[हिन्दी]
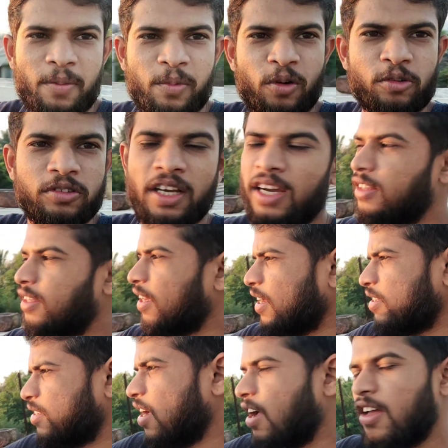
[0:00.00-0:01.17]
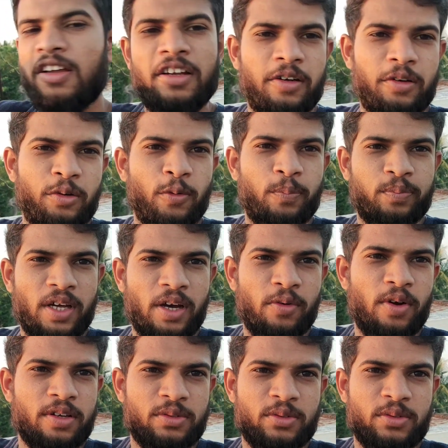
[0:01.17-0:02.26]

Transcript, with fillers: हैं आप लोग दिखाते कैसा डूबता हुआ